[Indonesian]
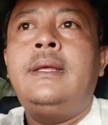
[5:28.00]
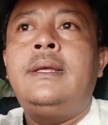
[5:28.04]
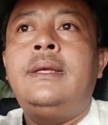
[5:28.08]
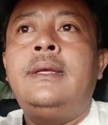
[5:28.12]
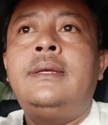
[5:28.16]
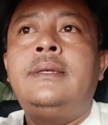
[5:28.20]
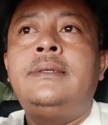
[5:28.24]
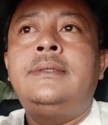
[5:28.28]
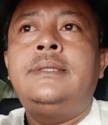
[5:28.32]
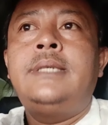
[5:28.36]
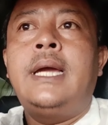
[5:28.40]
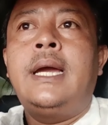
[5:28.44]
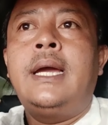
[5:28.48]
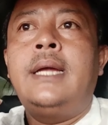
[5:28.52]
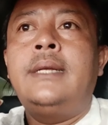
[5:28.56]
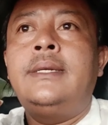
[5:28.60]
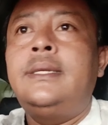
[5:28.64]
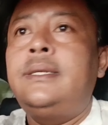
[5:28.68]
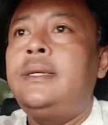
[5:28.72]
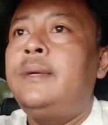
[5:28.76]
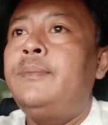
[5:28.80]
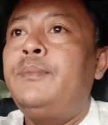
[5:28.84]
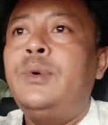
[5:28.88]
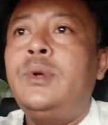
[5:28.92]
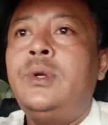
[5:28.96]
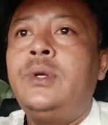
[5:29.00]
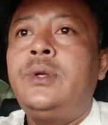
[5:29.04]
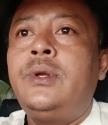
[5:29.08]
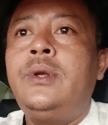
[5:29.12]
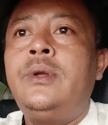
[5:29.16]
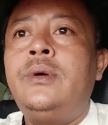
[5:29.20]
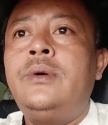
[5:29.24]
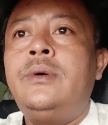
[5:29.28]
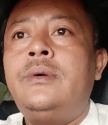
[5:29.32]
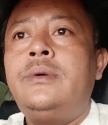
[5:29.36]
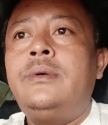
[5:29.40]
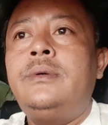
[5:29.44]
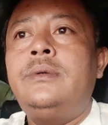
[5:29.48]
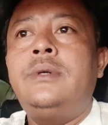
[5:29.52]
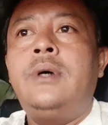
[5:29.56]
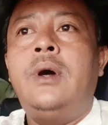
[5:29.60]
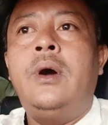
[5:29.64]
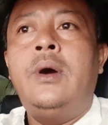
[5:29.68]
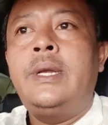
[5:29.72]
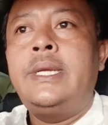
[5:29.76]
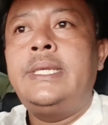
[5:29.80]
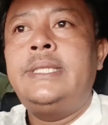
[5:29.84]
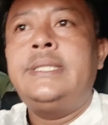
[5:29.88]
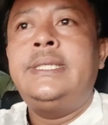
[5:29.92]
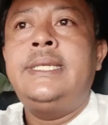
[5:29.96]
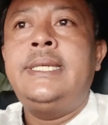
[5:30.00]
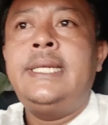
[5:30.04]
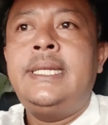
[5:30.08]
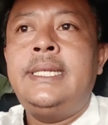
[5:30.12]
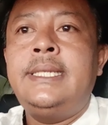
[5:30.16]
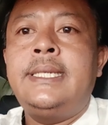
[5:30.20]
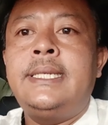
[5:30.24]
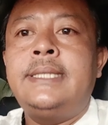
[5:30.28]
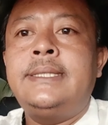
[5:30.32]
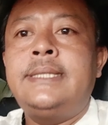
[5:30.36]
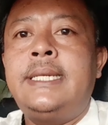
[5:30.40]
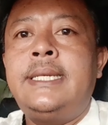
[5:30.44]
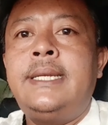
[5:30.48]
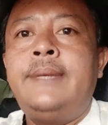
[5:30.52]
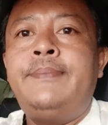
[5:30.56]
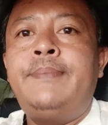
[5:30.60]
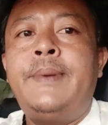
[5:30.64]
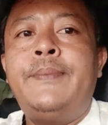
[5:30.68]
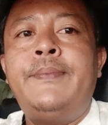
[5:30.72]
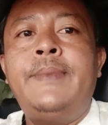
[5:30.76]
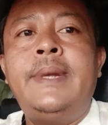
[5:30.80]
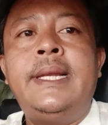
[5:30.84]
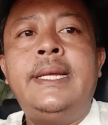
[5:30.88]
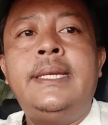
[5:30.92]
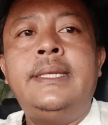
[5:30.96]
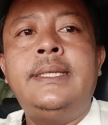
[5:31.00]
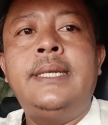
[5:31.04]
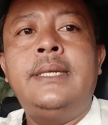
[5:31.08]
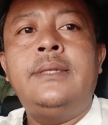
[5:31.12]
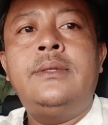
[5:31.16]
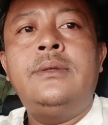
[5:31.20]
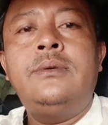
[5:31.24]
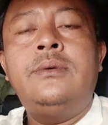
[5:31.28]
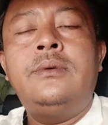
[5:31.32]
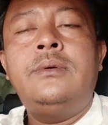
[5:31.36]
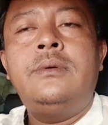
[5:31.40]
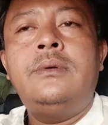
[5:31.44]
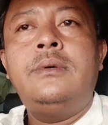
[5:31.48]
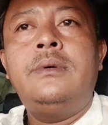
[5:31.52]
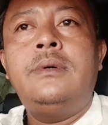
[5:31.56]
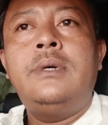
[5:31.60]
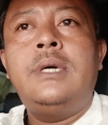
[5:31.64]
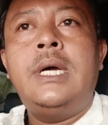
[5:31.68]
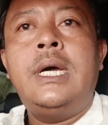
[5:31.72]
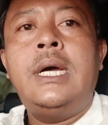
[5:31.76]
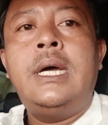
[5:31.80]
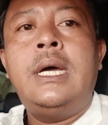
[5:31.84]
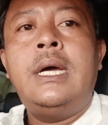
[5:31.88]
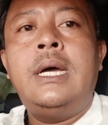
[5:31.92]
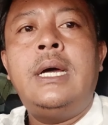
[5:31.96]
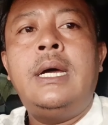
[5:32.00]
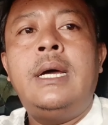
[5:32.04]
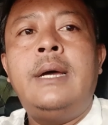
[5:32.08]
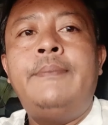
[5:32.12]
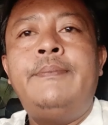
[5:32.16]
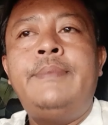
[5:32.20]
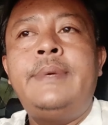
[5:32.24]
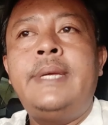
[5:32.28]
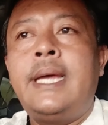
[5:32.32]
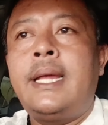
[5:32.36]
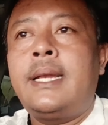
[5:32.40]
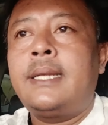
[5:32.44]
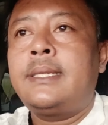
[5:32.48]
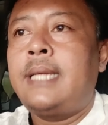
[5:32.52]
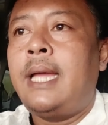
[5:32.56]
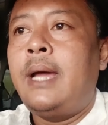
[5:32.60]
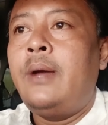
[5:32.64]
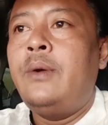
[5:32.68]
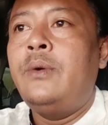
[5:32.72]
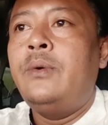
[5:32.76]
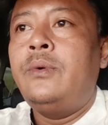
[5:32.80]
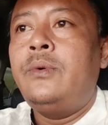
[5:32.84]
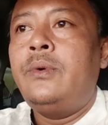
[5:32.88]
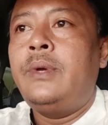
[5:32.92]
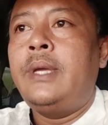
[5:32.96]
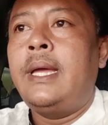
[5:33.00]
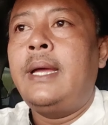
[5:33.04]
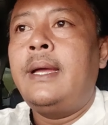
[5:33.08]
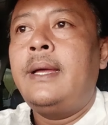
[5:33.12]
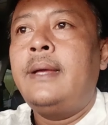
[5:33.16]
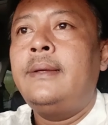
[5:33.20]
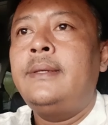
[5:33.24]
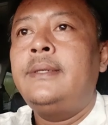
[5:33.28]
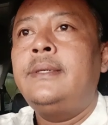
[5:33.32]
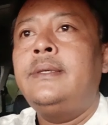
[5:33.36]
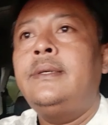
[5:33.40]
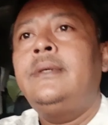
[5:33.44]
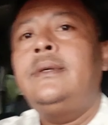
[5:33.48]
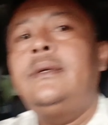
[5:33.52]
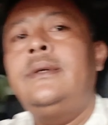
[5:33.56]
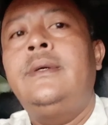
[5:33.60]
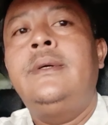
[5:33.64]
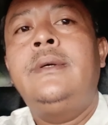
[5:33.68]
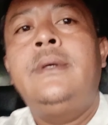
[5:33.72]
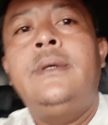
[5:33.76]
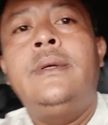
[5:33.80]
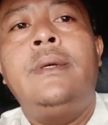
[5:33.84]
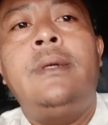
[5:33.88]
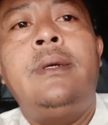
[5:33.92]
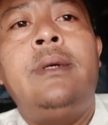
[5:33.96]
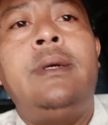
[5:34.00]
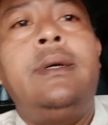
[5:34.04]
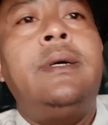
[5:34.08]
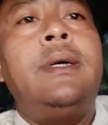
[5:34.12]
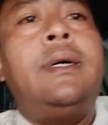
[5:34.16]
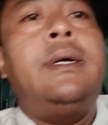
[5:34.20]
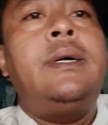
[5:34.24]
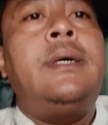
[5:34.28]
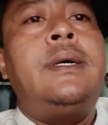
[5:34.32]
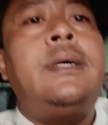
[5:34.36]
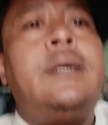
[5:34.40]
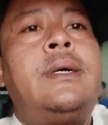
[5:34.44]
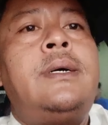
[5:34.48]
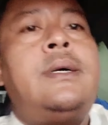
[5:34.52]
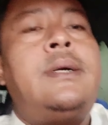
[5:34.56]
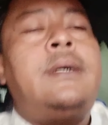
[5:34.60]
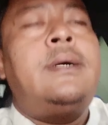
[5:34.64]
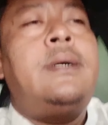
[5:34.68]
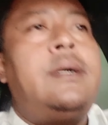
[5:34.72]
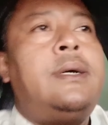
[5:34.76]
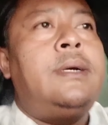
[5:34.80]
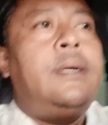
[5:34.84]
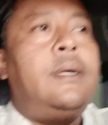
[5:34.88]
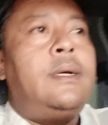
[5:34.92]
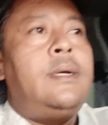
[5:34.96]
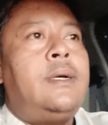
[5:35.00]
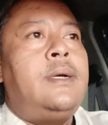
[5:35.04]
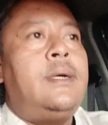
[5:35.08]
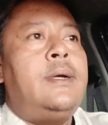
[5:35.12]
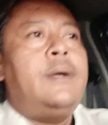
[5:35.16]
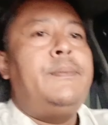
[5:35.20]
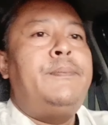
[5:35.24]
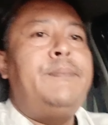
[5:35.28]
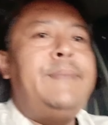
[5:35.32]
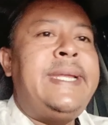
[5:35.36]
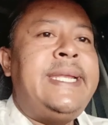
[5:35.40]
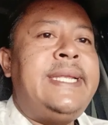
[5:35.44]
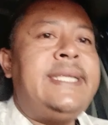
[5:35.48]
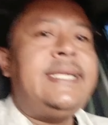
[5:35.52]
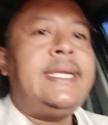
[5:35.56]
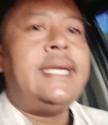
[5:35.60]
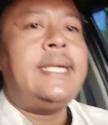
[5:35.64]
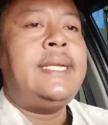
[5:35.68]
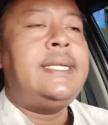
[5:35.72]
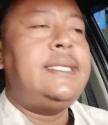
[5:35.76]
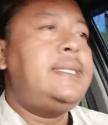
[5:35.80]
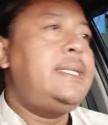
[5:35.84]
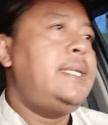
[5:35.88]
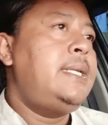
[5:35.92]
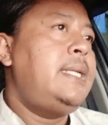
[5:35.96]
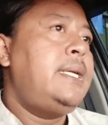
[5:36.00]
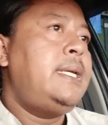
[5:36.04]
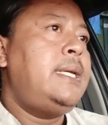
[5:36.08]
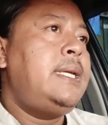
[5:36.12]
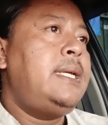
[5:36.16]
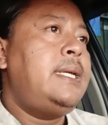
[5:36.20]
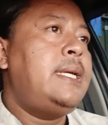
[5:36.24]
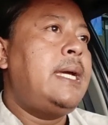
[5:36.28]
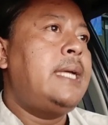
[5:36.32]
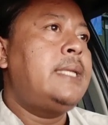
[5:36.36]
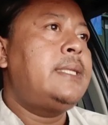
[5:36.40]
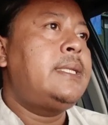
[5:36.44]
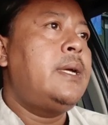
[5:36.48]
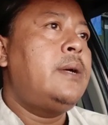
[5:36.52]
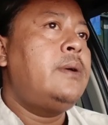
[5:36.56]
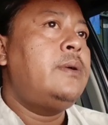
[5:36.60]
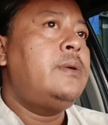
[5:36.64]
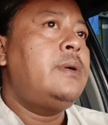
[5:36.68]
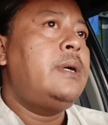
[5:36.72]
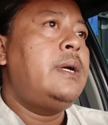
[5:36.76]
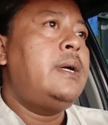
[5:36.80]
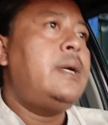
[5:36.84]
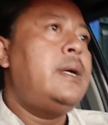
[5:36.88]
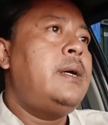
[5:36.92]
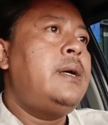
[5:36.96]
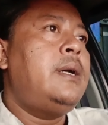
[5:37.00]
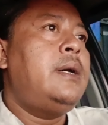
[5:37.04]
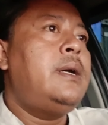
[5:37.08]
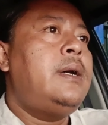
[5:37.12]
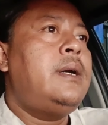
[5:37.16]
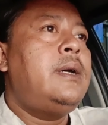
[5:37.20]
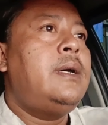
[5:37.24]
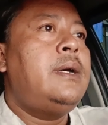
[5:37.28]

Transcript: jangan didempul dulu orisinilnya jadi pembelinya itu uh, biar tahu ya uh, minnya di sini atau uh,